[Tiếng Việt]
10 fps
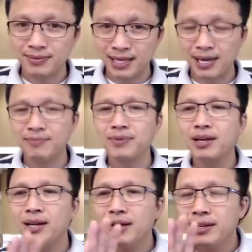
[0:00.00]
okay.
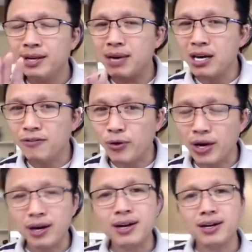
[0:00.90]
nhưng mà người phụ
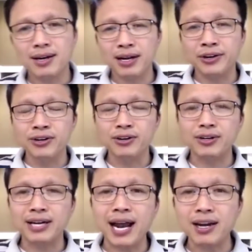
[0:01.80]
nữ là được
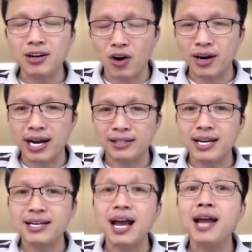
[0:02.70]
cái gọi là
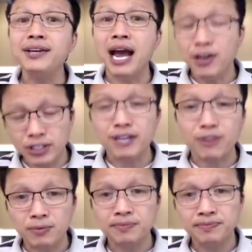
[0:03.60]
thiết kế để được chinh
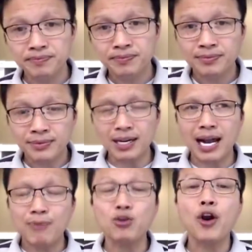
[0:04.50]
phục tức là
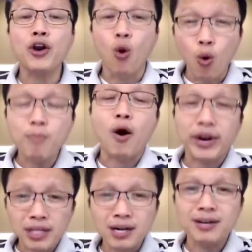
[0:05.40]
em có đủ mọi
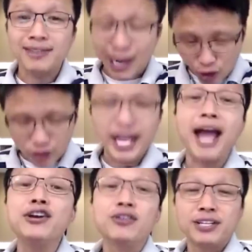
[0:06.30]
thứ để có thể
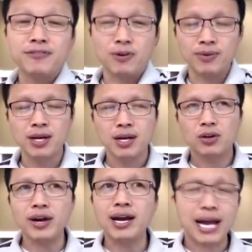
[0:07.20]
được chinh phục
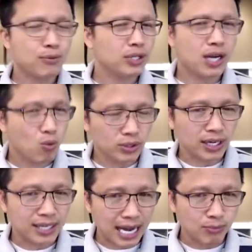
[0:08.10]
có nghĩa là em có thể không có
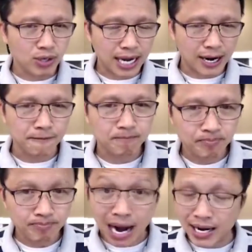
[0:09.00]
tình cảm một người đàn ông
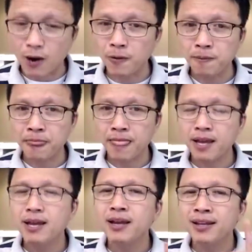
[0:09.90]
ban đầu
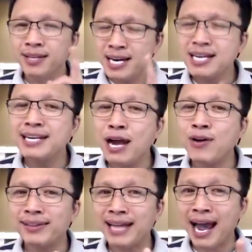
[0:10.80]
nhưng nếu
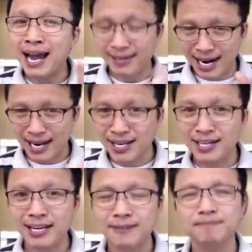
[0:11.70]
anh ta đây là nhân
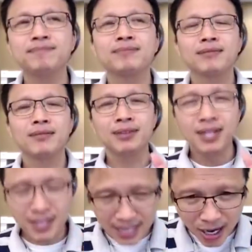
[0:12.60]
nha
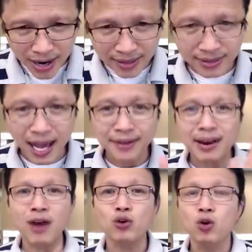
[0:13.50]
nhưng nếu anh ta
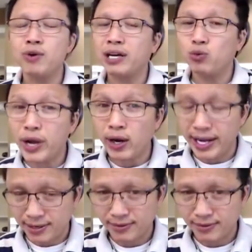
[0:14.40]
đeo đuổi một cách quyết liệt